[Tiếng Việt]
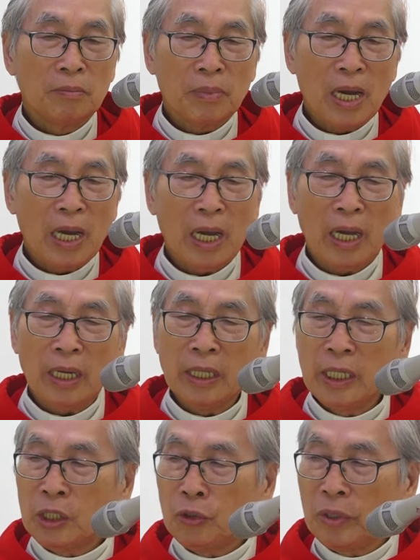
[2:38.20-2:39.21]
và
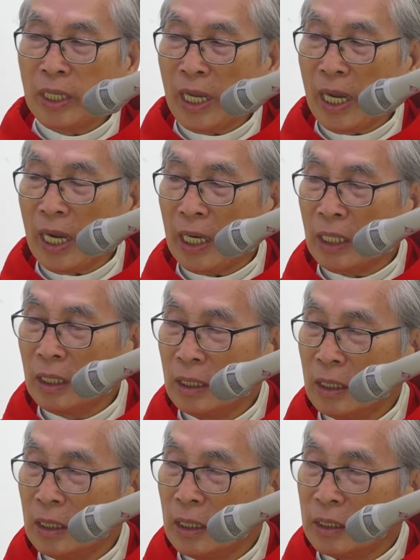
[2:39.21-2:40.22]
Herodia
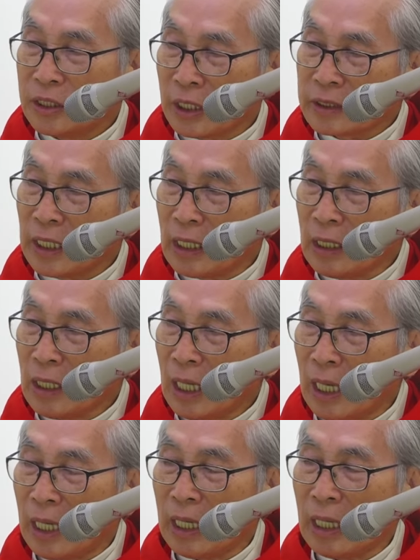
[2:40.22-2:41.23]
chắc chắn
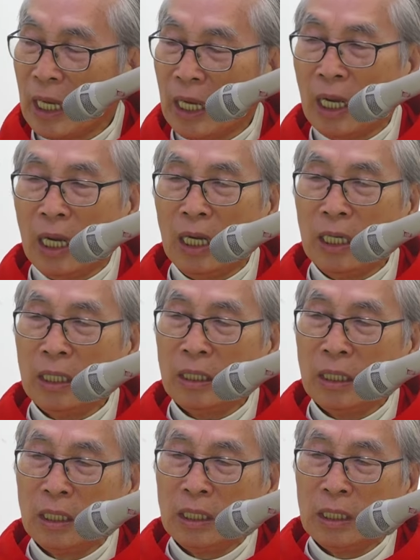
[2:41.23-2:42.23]
là đã
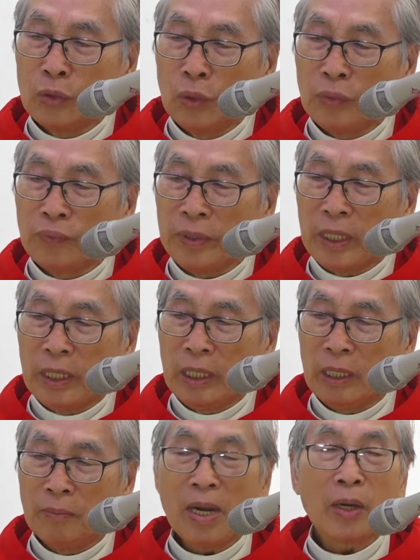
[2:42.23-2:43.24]
thuộc
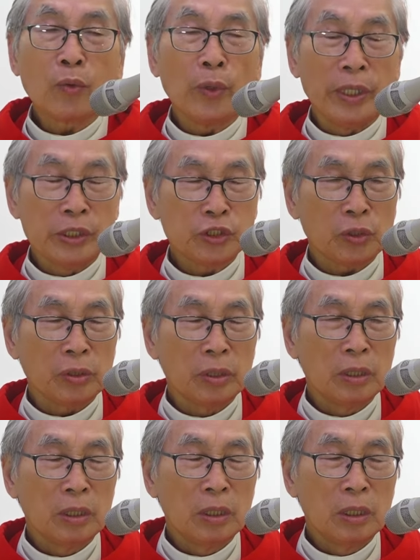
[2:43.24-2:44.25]
về ma quỷ rồi
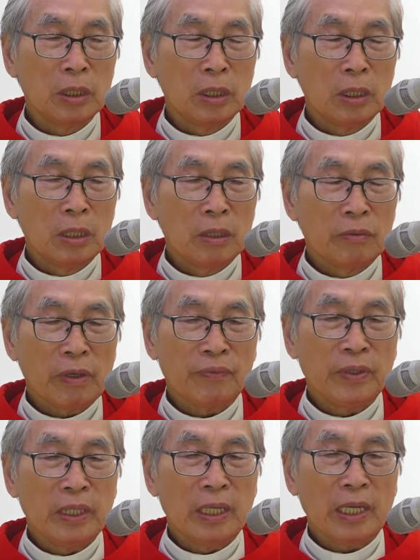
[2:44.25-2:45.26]
và
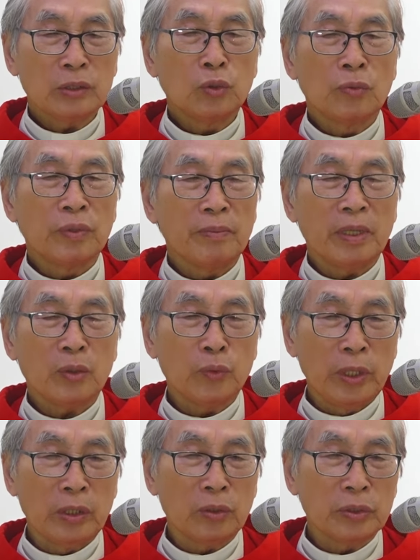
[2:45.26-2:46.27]
vì đã thuộc về ma
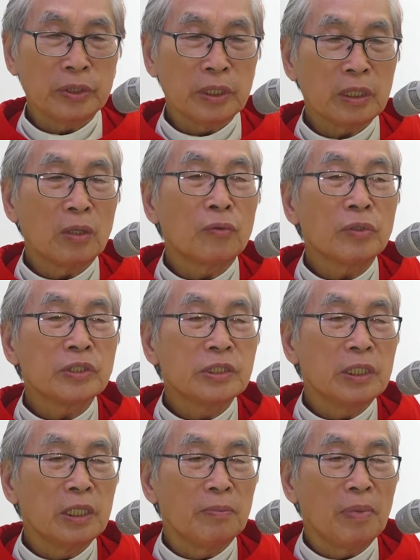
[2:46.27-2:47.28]
quỷ rồi thì không có
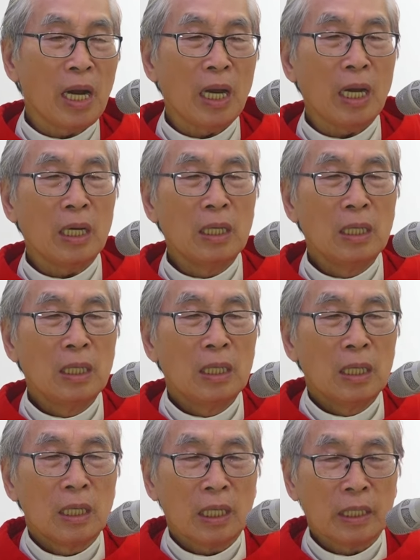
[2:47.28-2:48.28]
gì mà
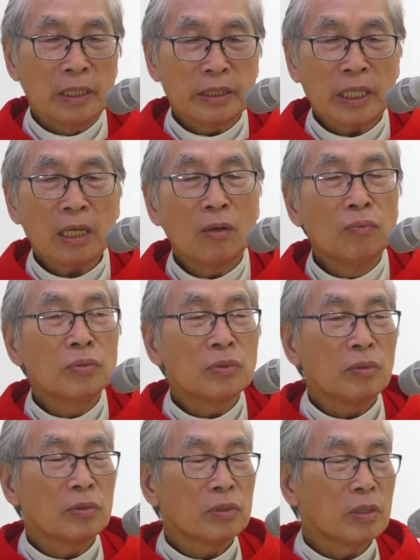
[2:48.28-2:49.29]
à, người ta
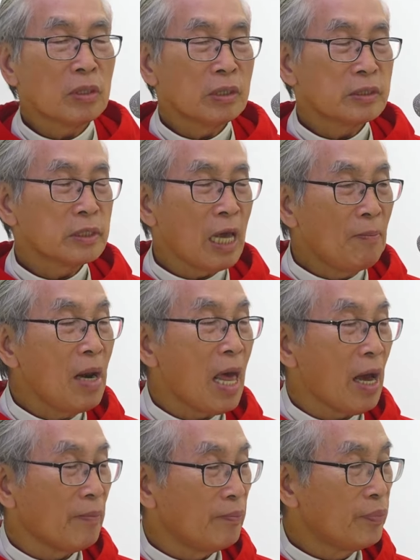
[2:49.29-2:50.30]
không dám
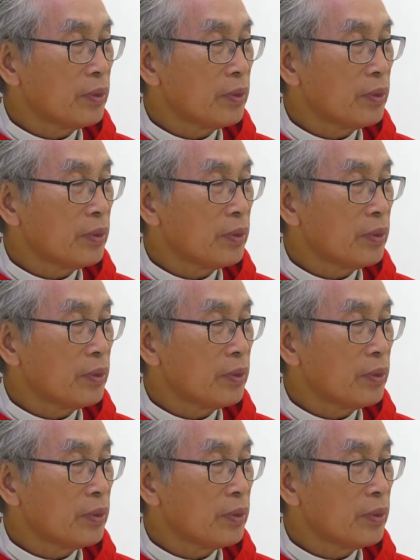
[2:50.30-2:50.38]
làm